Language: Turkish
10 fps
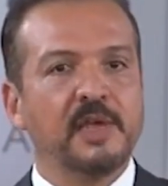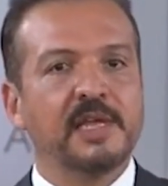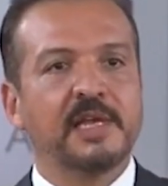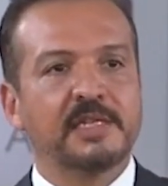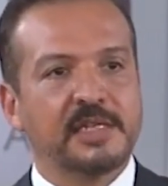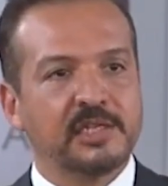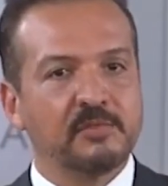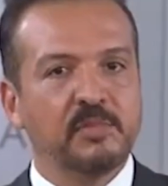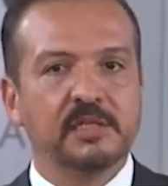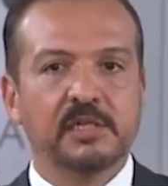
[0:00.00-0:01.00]
Ve yerel
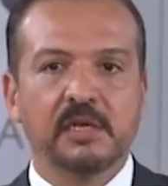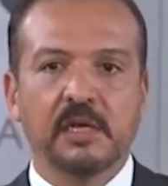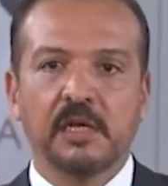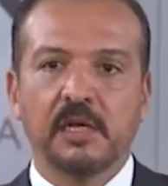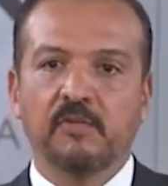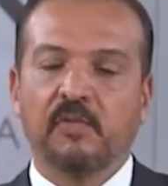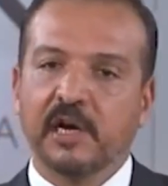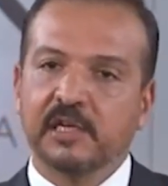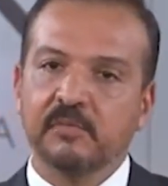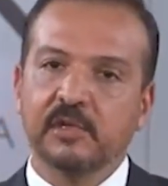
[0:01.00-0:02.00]
seçimlerde de
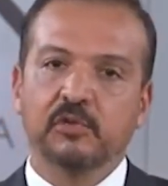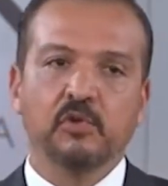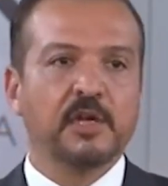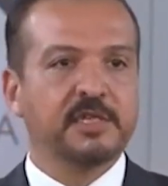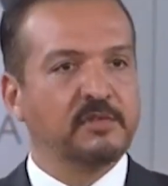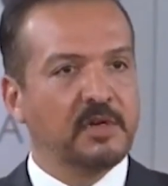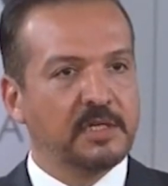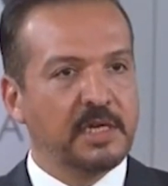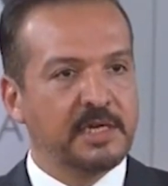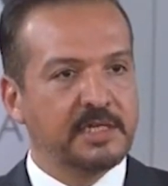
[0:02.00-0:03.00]
farklı bir doğası
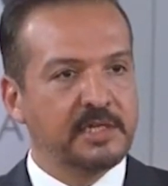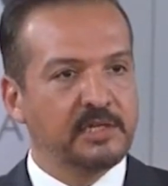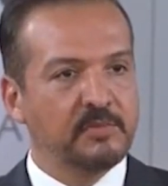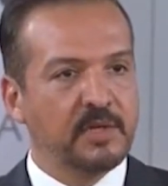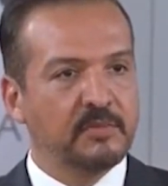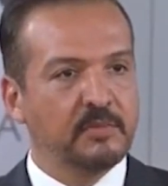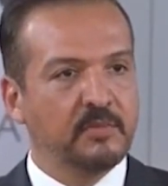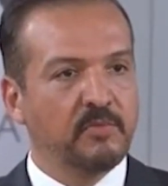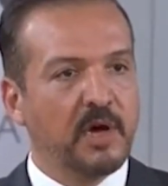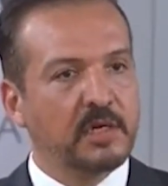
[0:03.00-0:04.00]
var yerel
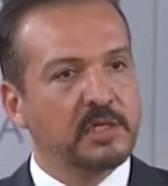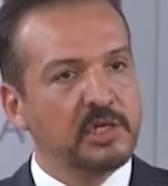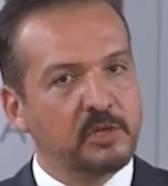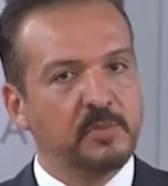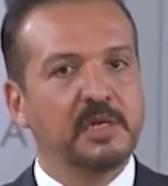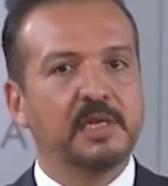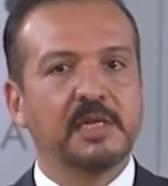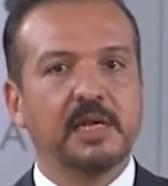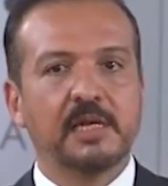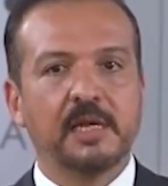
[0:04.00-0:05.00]
seçimlerin. Farklı
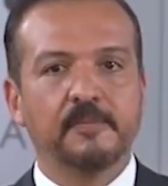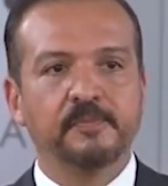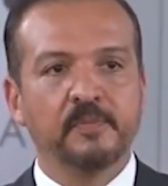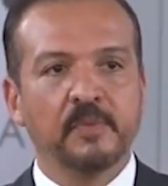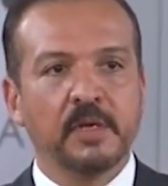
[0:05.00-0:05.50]
işbirliklerine